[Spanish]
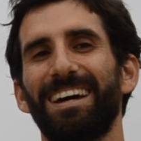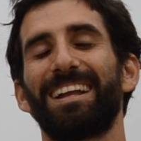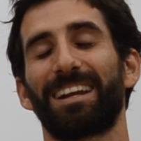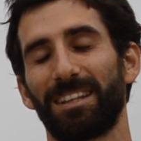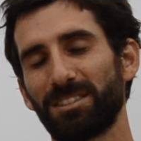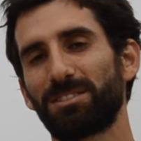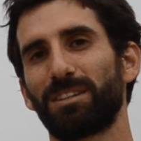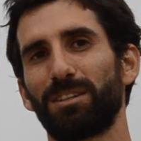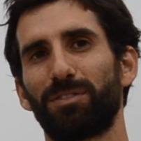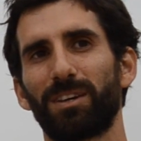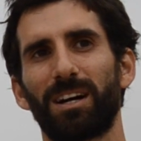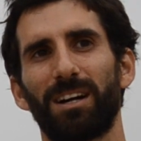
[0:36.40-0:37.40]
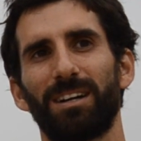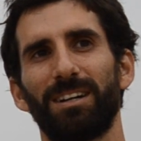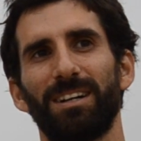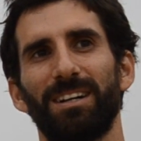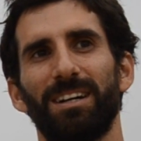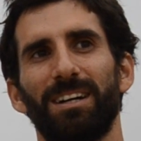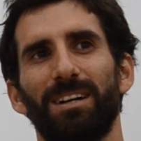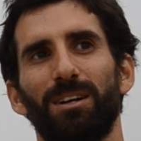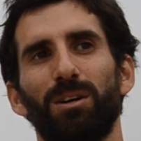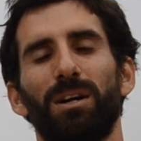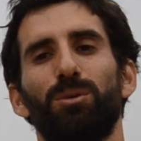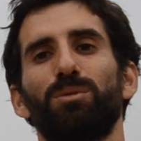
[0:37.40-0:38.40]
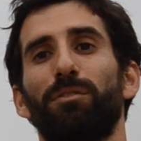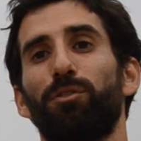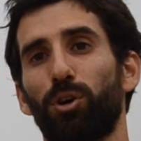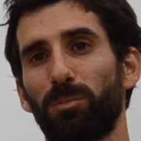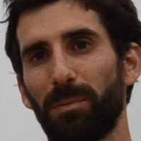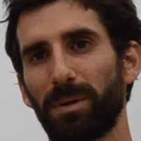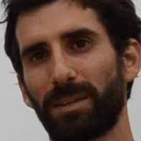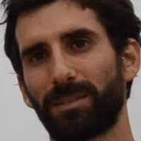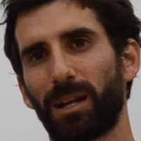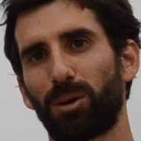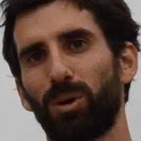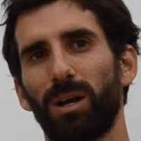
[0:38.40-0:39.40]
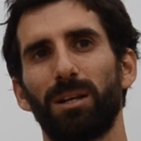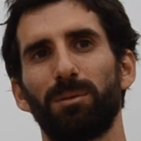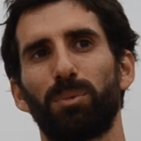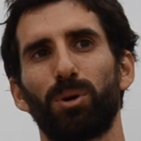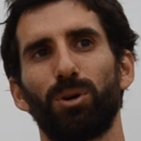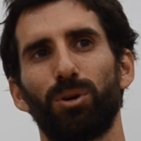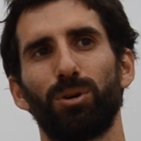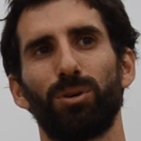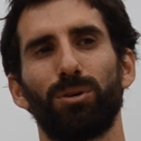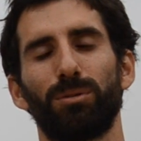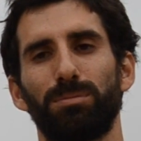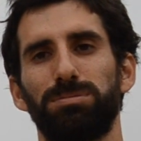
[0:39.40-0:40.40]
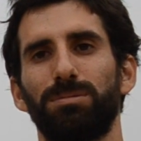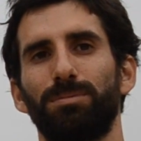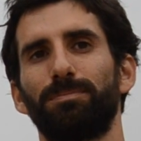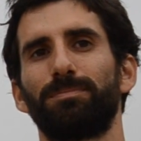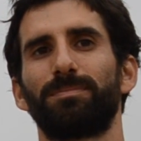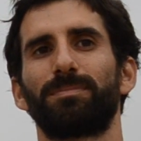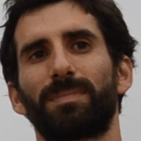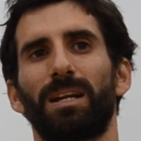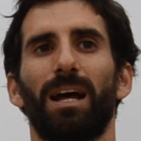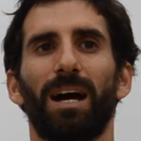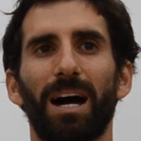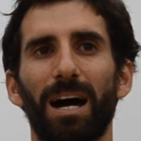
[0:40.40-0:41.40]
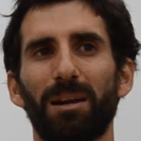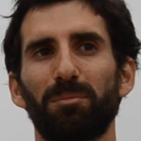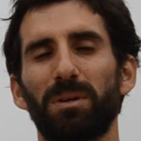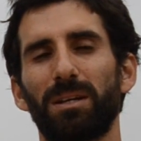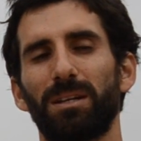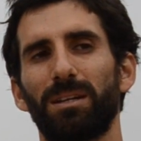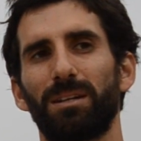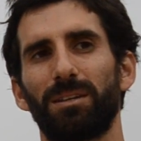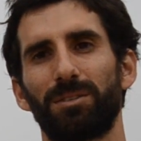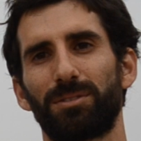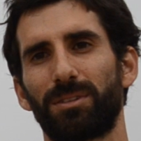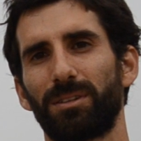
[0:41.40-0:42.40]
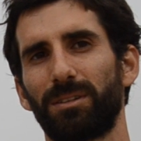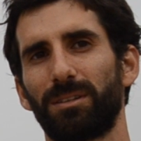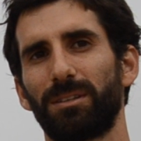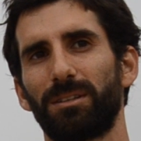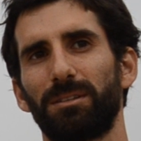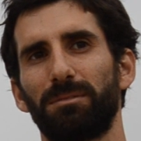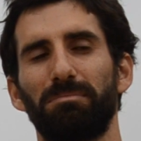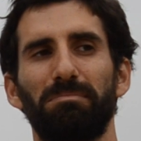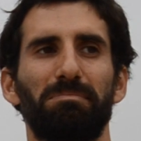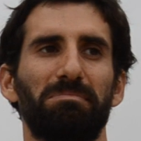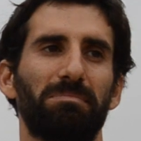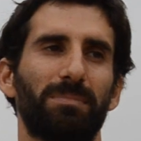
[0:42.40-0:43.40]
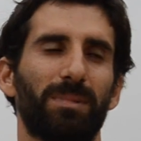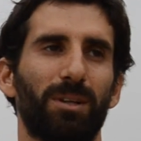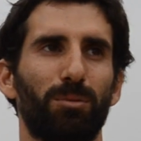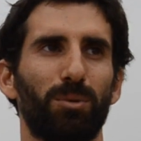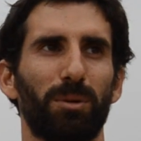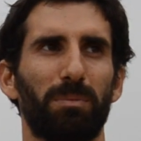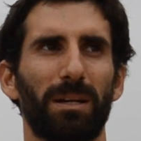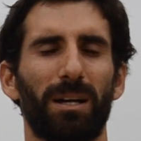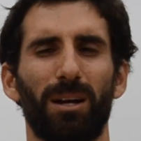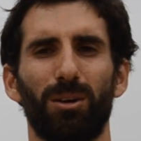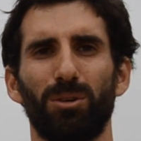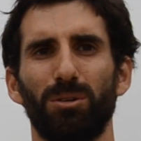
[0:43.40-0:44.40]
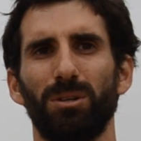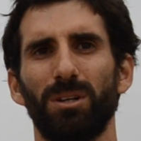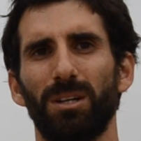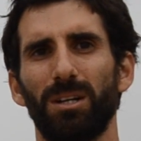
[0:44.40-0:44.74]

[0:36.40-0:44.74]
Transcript: El running significa eh, una forma mediante la cual puedo relajarme, este, ¿cómo explicarlo?